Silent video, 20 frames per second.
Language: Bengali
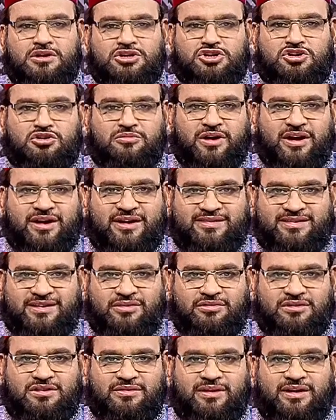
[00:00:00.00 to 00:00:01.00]
সময় আজকে
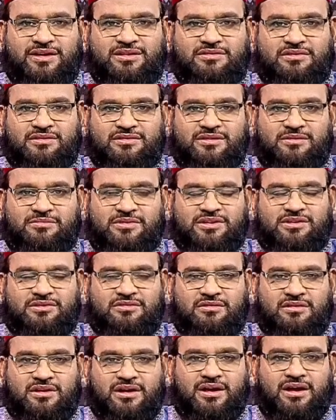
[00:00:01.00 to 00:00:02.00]
অতিবাহিত হচ্ছে বিশেষ
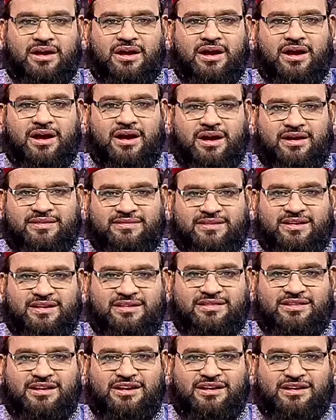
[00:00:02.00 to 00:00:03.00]
করে আজকের
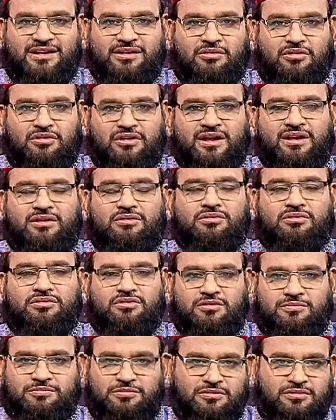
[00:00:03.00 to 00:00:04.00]
দিনটি অনেক
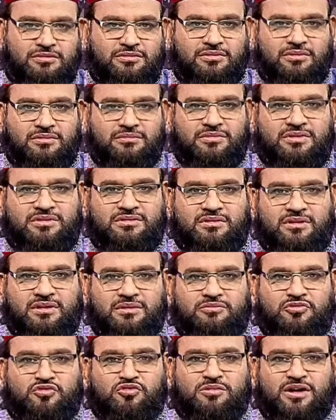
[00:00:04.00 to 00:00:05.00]
গুরুত্বপূর্ণ বিশেষ করে
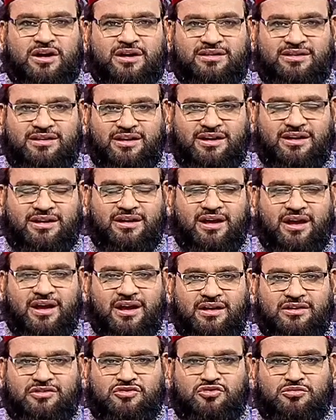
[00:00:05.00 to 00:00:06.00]
জুমার দিন
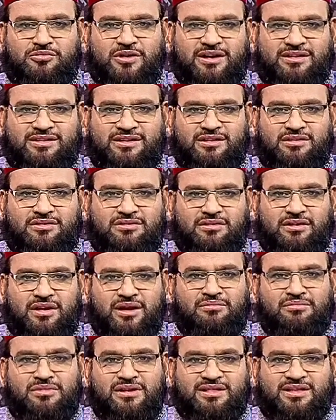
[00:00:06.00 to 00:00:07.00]
জুমার দিন তো
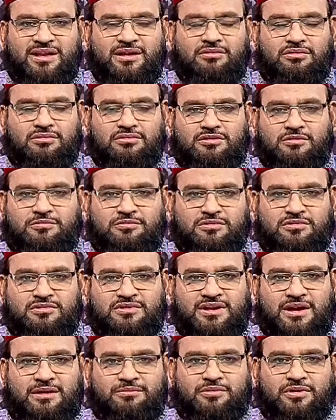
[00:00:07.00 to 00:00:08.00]
এমনিতেই গুরুত্বপূর্ণ
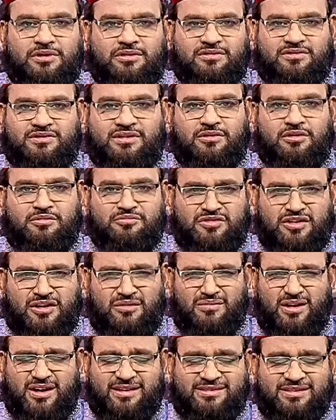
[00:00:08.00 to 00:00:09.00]
তারপরে হচ্ছে রমজান
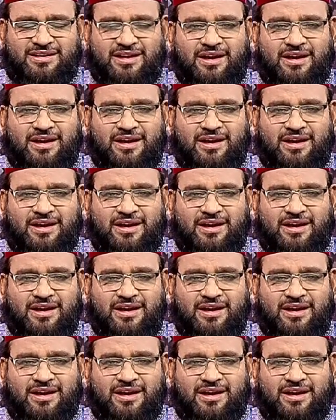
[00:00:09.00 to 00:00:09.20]
মাস